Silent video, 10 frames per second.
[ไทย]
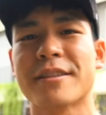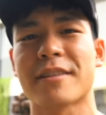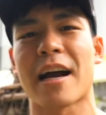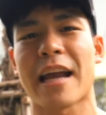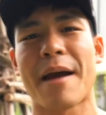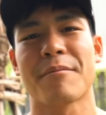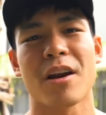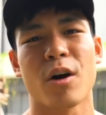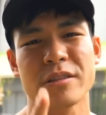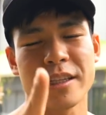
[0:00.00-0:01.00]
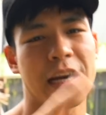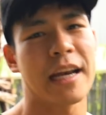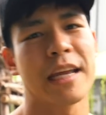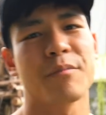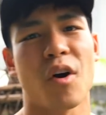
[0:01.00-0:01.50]
Instagram แล้วเราเจอกัน
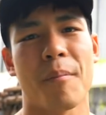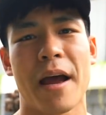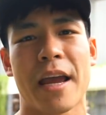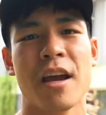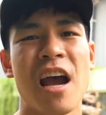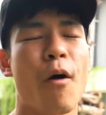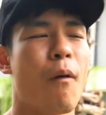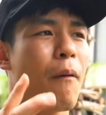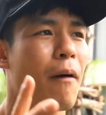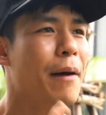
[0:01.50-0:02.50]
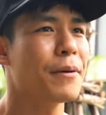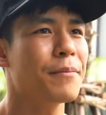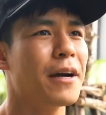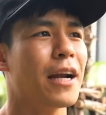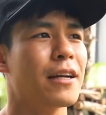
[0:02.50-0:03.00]
ในคลิปต่อไป หวังว่า
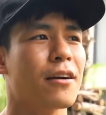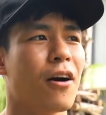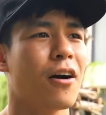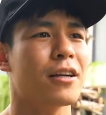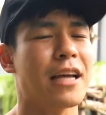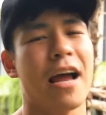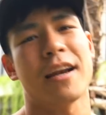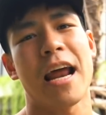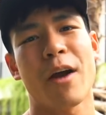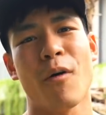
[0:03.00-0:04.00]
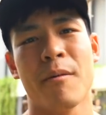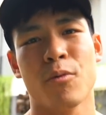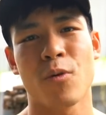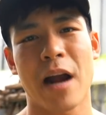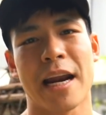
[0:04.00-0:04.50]
เพื่อนๆก็จะได้ความ
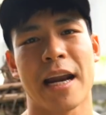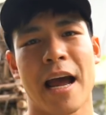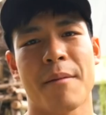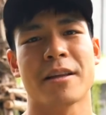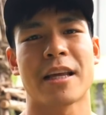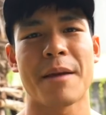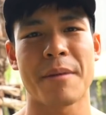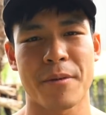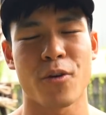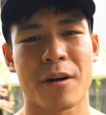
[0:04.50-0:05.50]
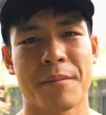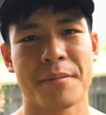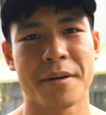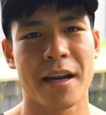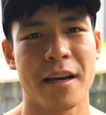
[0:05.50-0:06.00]
รู้กันนะครับ และจะได้เป็นประโยชน์กับ
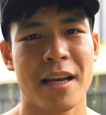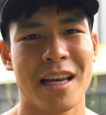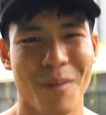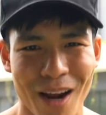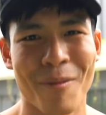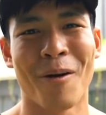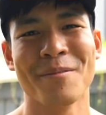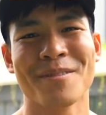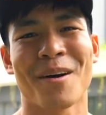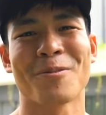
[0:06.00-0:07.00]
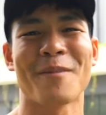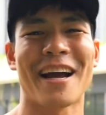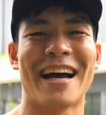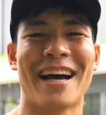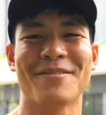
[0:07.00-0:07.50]
เพื่อนๆเรียบร้อยครับผมขอบคุณมา
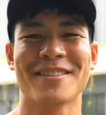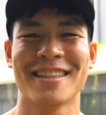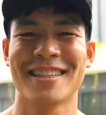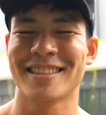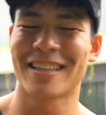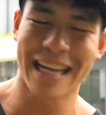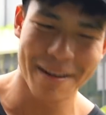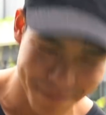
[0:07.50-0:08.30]
กครับ สวัสดีครับ